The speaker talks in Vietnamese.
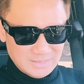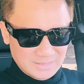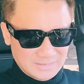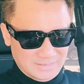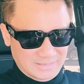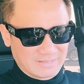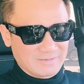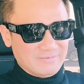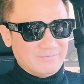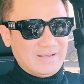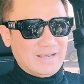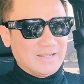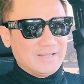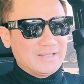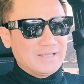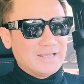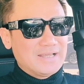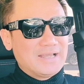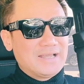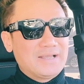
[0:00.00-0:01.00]
Thì với
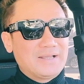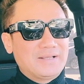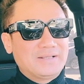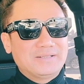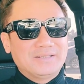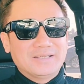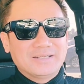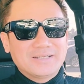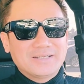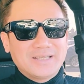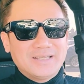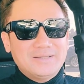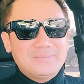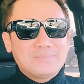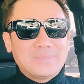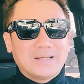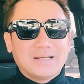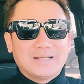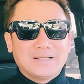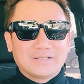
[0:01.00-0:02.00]
lại à, những cái
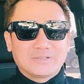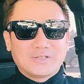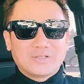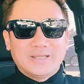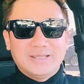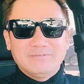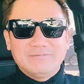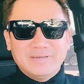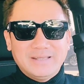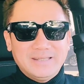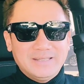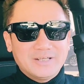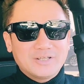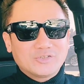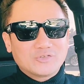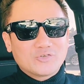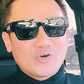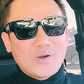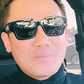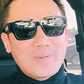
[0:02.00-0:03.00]
mà thị phi, những
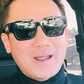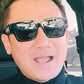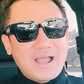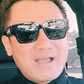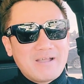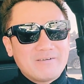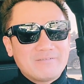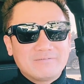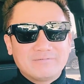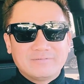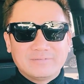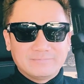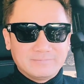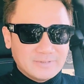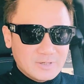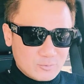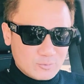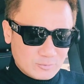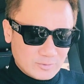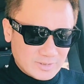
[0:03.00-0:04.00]
cái drama
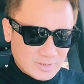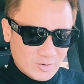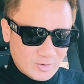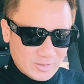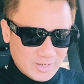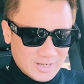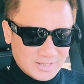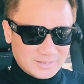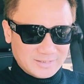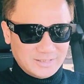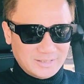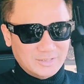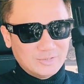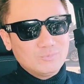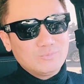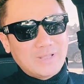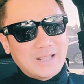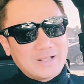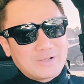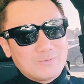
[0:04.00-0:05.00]
vừa vừa rồi đó Thì
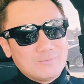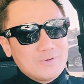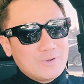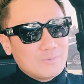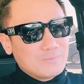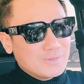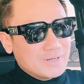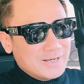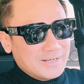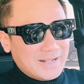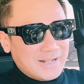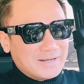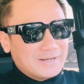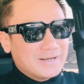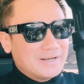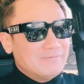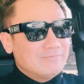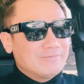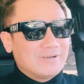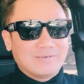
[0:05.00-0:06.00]
chúng ta cũng không có nên nhắc
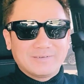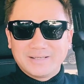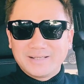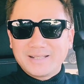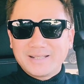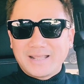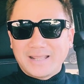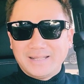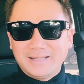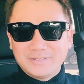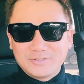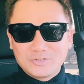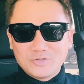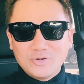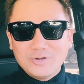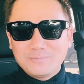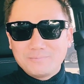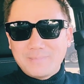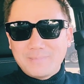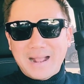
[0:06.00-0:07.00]
đến vào những ngày
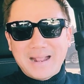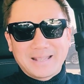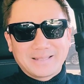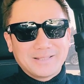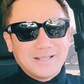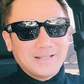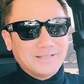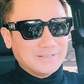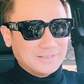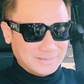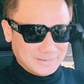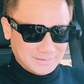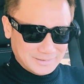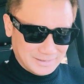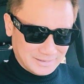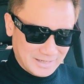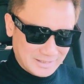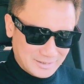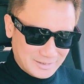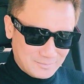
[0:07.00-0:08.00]
xuân, ba ngày Tết Thì
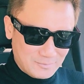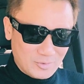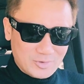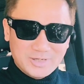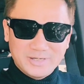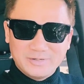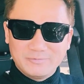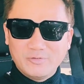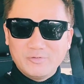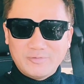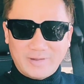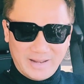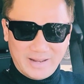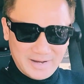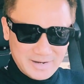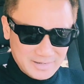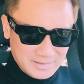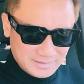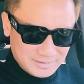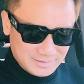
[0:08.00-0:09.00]
à, để cho mọi người vui vẻ,